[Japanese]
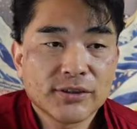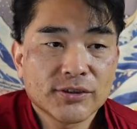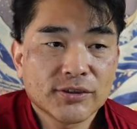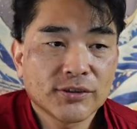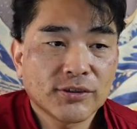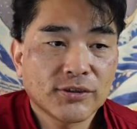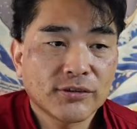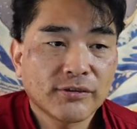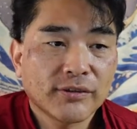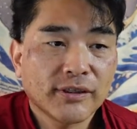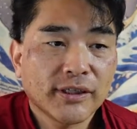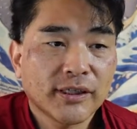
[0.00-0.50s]

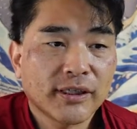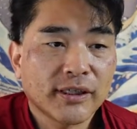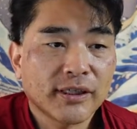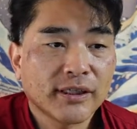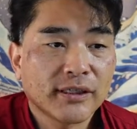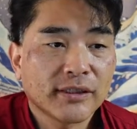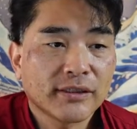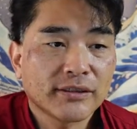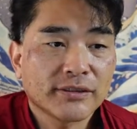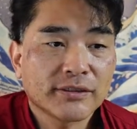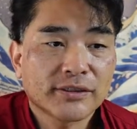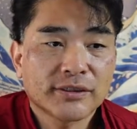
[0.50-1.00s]
それ
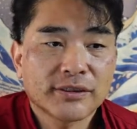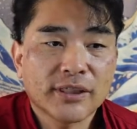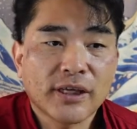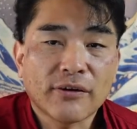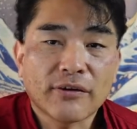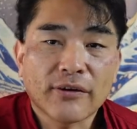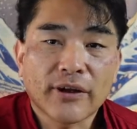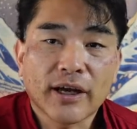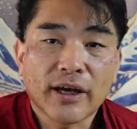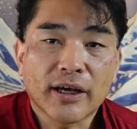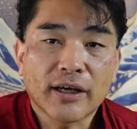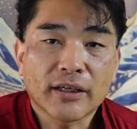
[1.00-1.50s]
は素
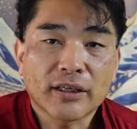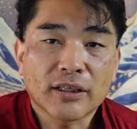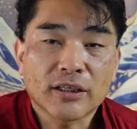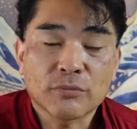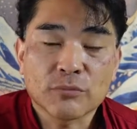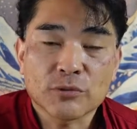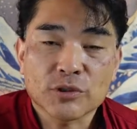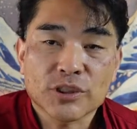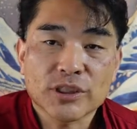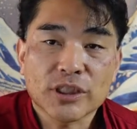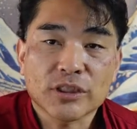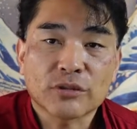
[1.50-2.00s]
直な気
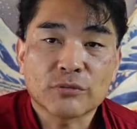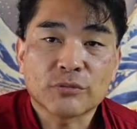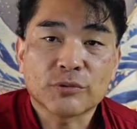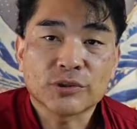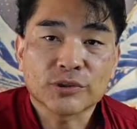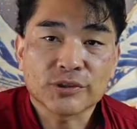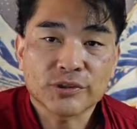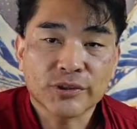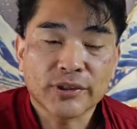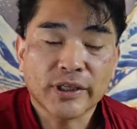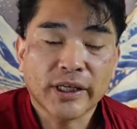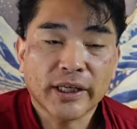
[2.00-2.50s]
持ちだと思うん
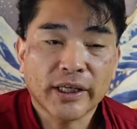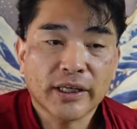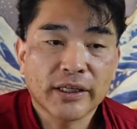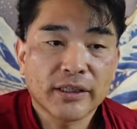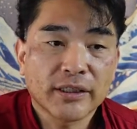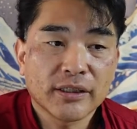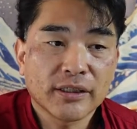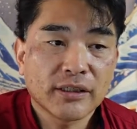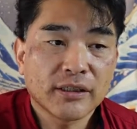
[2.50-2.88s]
ですよね